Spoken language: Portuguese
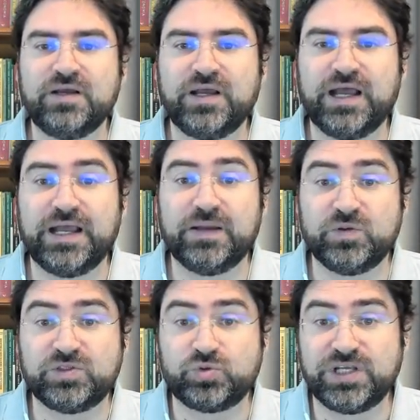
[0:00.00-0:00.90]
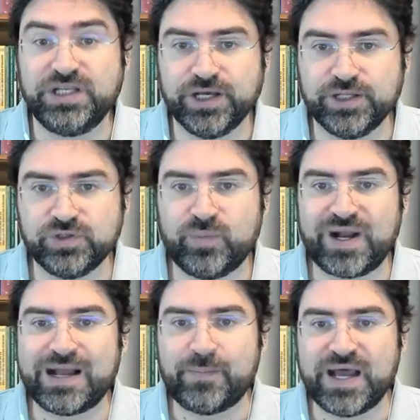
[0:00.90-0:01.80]
Ah, isso criando né,
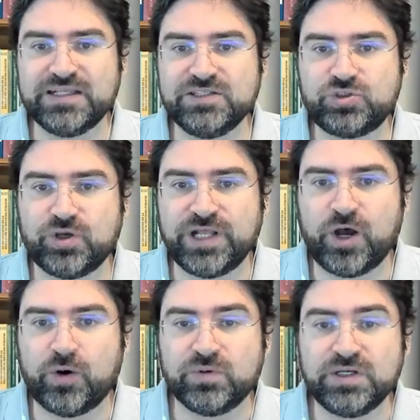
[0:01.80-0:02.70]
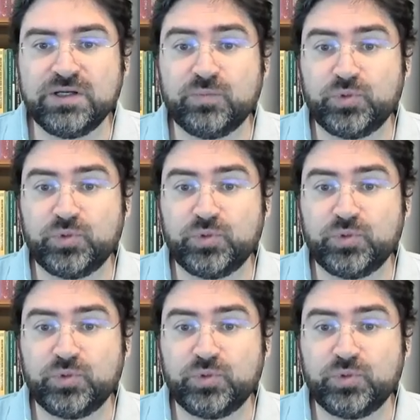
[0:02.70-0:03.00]
uma camada adicional